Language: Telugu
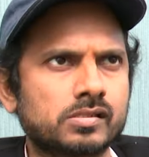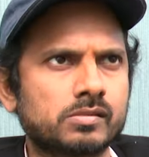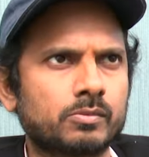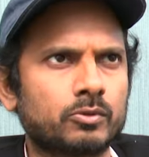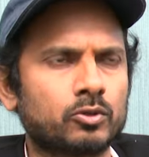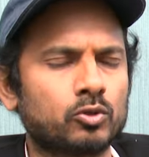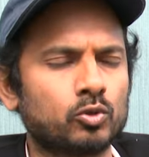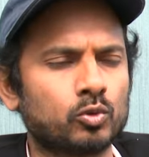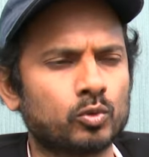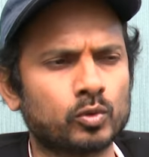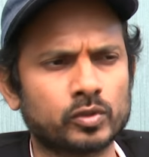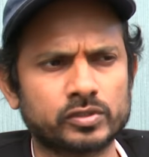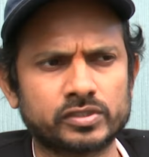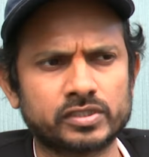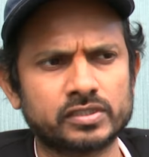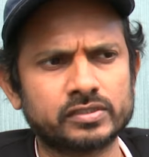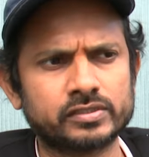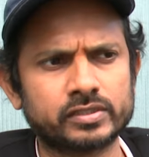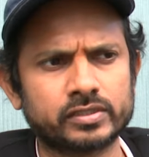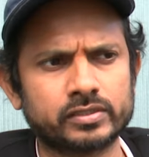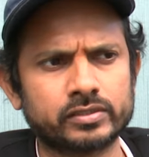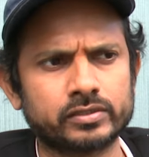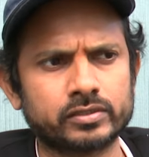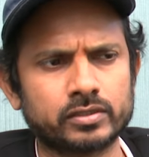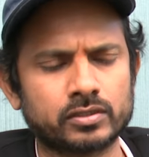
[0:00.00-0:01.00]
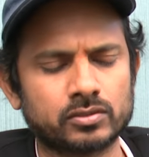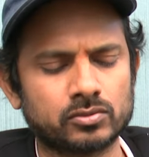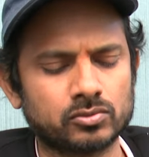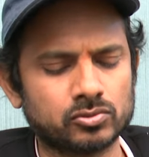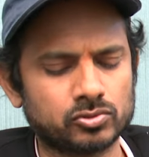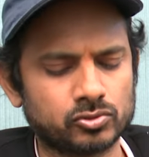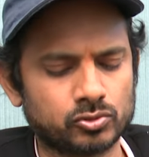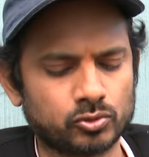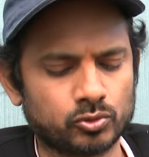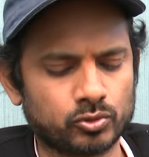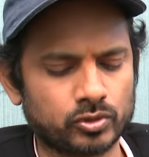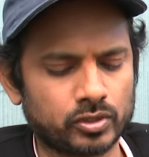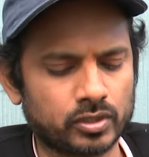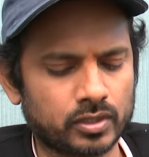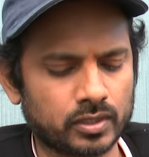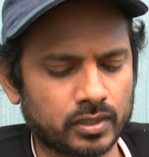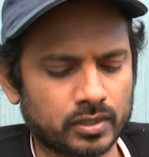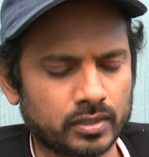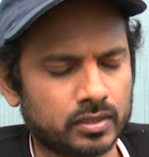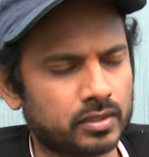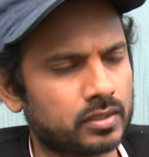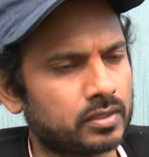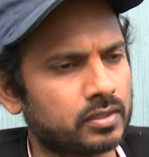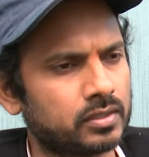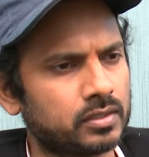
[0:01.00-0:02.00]
ఇప్పుడు టూ క్వశ్చన్స్ అడిగినారు స్టోరీ
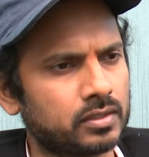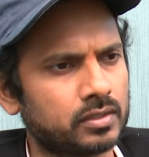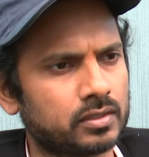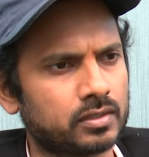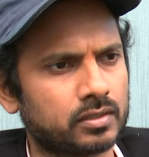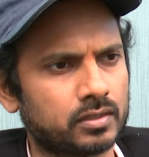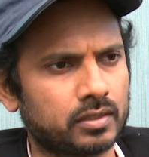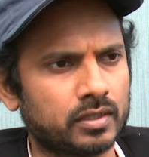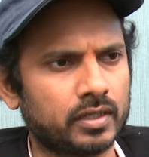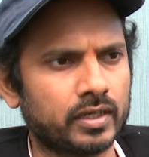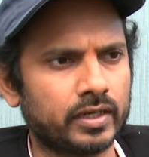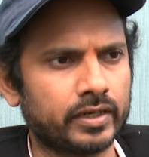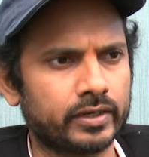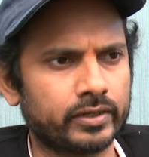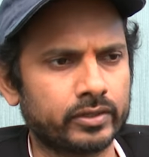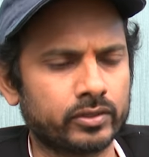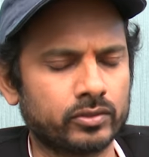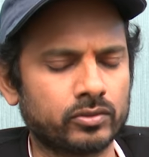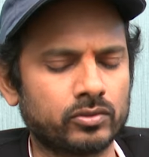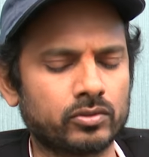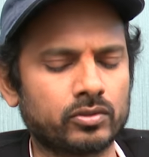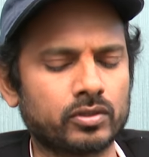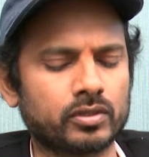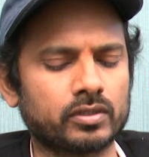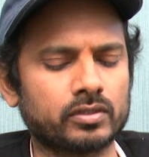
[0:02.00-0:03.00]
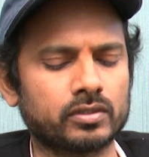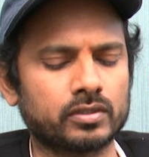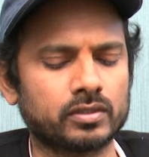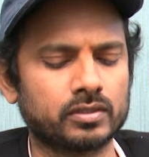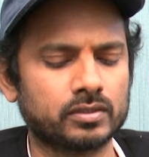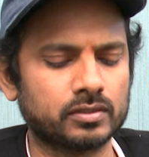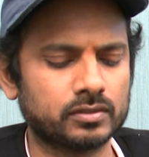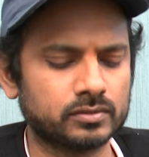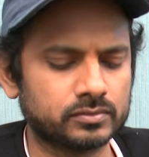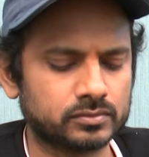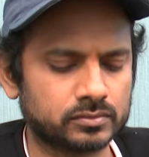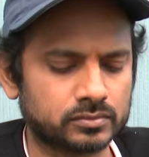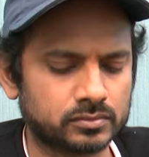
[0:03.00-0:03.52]
నాదా అని లేట్గా ఎందుకు అయిందని